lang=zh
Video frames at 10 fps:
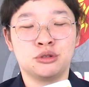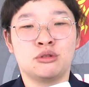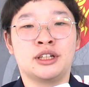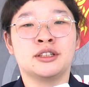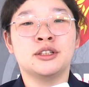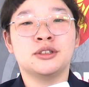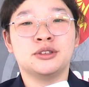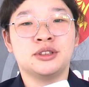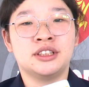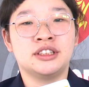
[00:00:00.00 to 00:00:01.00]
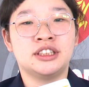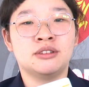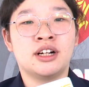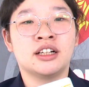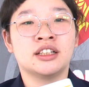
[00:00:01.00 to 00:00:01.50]
巡官，所以
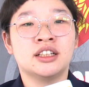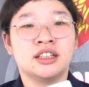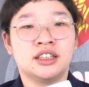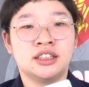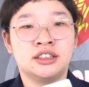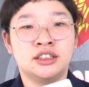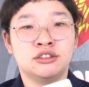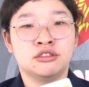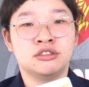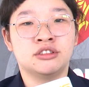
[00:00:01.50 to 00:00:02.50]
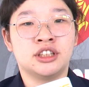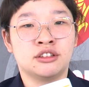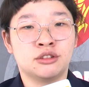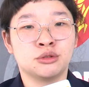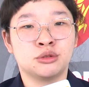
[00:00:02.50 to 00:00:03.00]
希望可以进入
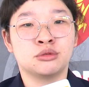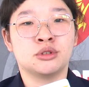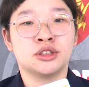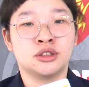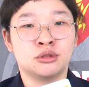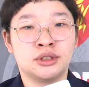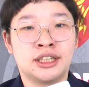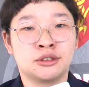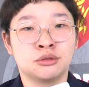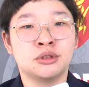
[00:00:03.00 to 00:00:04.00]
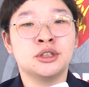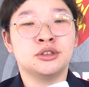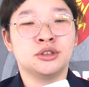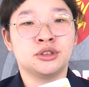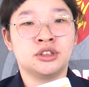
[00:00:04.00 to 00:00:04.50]
交通组或是督察组，
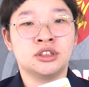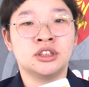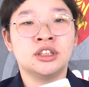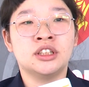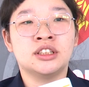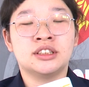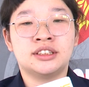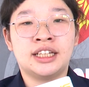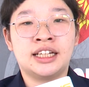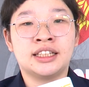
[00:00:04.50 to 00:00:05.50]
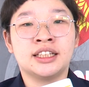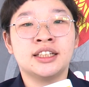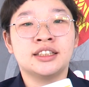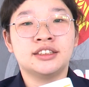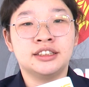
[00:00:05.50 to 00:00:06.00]
就是在
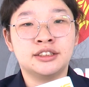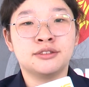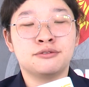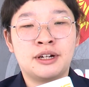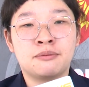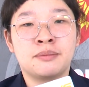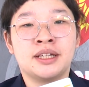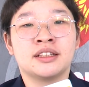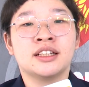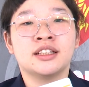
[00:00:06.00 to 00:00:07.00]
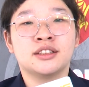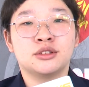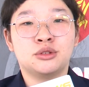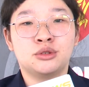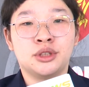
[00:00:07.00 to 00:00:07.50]
行政方面
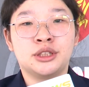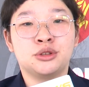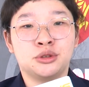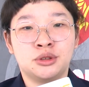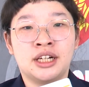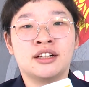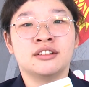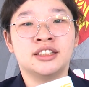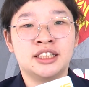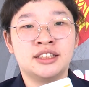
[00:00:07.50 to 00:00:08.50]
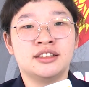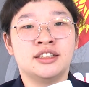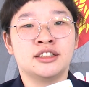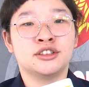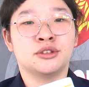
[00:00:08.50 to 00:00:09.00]
最需要人
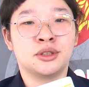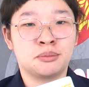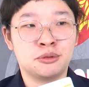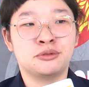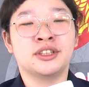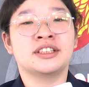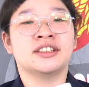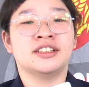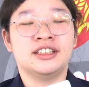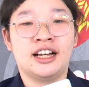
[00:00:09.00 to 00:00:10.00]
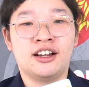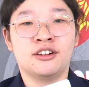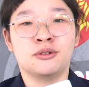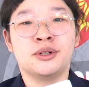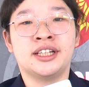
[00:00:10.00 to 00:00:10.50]
人手的部分，然
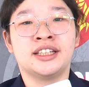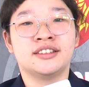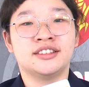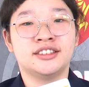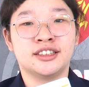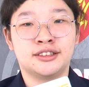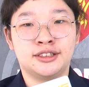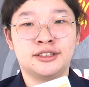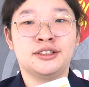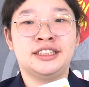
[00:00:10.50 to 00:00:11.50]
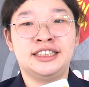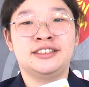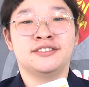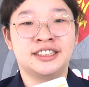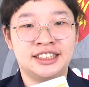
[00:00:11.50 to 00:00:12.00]
后为。这个社会
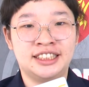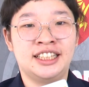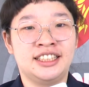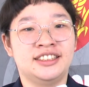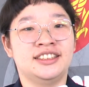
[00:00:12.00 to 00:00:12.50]
尽一份心力。